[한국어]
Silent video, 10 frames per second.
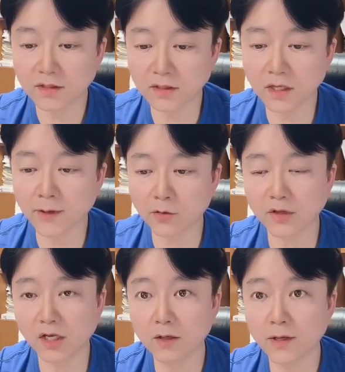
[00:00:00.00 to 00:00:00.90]
그게 바로
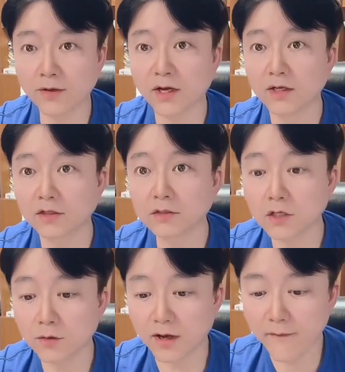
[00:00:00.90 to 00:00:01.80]
일반화,
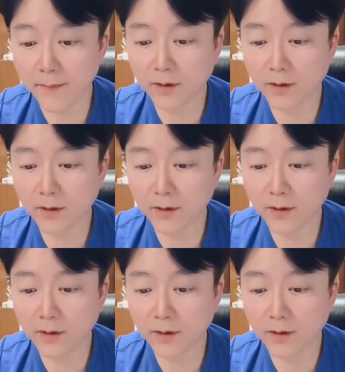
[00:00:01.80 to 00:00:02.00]
특정화.